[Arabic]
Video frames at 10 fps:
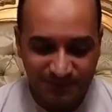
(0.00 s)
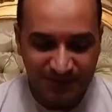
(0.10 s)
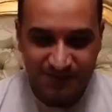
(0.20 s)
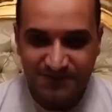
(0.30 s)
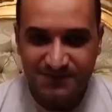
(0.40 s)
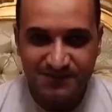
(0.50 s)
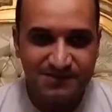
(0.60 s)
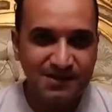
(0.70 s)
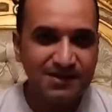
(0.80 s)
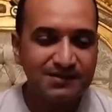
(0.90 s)
بالنسبة
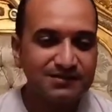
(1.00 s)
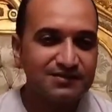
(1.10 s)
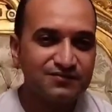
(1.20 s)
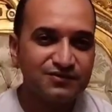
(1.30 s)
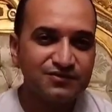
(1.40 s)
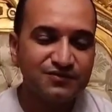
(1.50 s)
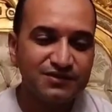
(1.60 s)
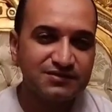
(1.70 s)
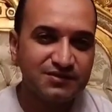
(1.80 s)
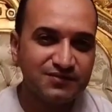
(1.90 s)
للسلسلة يعني الفيديو اللي
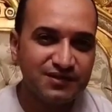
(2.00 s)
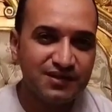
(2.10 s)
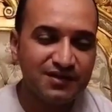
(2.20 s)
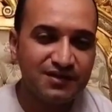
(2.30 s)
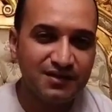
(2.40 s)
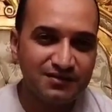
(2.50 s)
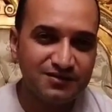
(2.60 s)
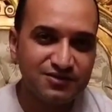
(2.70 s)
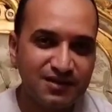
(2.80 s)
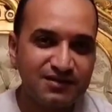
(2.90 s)
فات فيها
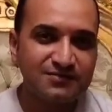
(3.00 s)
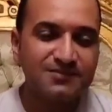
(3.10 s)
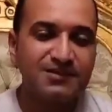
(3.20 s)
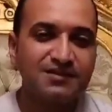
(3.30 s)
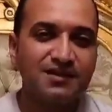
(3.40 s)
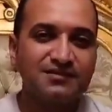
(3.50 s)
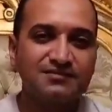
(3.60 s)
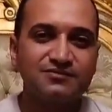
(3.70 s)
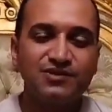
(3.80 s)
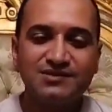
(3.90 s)
احنا اتكلمنا
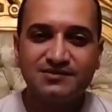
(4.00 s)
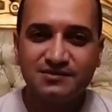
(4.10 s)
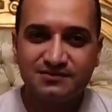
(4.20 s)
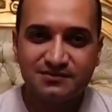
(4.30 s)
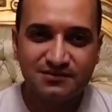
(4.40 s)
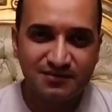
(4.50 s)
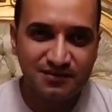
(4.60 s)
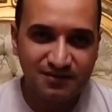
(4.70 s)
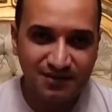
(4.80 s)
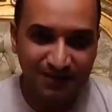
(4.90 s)
عن وزنة
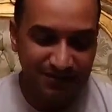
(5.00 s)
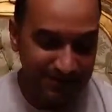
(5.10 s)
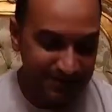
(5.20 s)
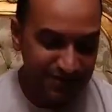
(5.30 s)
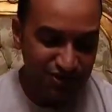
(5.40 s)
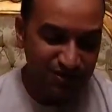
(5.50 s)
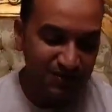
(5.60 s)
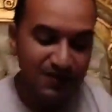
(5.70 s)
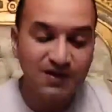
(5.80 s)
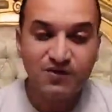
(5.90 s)
الريشة
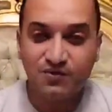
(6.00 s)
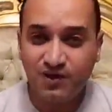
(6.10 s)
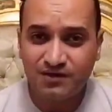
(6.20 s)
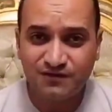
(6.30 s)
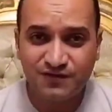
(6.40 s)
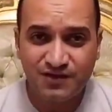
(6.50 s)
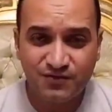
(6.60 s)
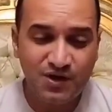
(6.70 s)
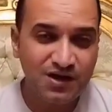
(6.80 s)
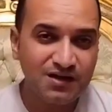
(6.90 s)
وعرفنا
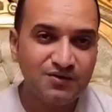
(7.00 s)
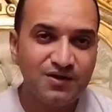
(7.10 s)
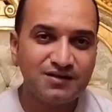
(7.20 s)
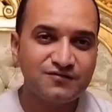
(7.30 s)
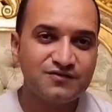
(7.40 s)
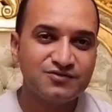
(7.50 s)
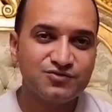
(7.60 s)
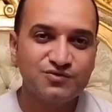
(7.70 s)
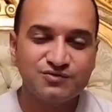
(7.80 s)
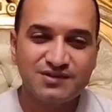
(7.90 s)
أنواعها وعرفنا
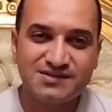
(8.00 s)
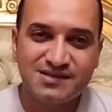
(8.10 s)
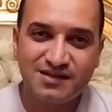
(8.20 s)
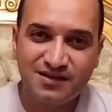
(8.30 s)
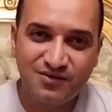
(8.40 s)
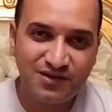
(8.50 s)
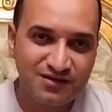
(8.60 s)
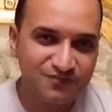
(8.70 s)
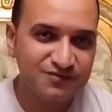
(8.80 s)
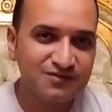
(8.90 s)
طرق تنزيلها
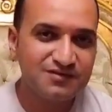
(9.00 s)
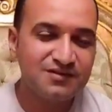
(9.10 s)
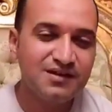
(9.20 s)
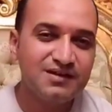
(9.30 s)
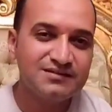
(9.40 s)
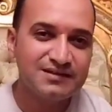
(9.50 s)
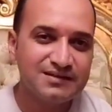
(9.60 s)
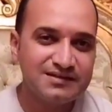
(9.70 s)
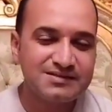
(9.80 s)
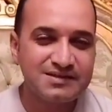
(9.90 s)
وعرفنا
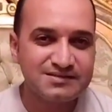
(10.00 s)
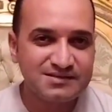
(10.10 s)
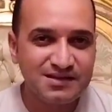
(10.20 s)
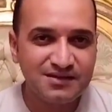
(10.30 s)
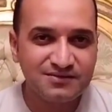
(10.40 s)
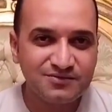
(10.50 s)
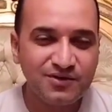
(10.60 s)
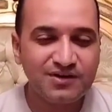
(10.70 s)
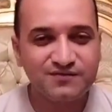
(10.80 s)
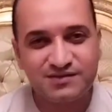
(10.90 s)
تجهيزها ازاي
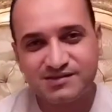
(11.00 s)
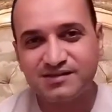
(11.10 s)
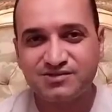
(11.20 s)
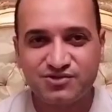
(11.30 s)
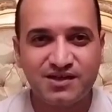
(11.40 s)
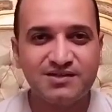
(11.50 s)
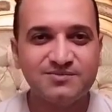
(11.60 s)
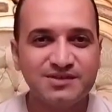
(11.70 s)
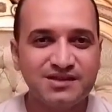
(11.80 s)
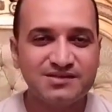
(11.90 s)
وعرفنا ازاي نشتغل
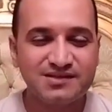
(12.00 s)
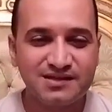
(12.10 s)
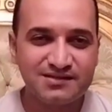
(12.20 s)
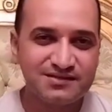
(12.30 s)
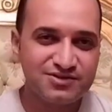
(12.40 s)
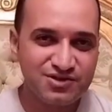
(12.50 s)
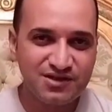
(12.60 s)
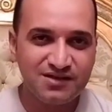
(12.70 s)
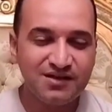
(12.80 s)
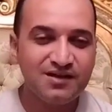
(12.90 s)
بيها اذا كان
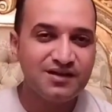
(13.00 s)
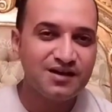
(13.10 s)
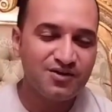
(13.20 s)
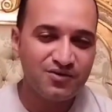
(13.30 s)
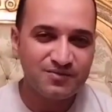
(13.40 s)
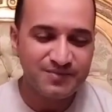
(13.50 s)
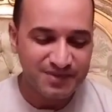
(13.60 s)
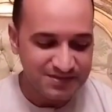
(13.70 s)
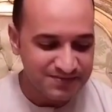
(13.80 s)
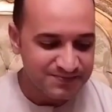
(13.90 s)
ريشة أو
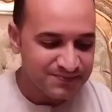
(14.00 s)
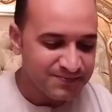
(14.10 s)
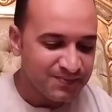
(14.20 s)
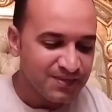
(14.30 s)
غماز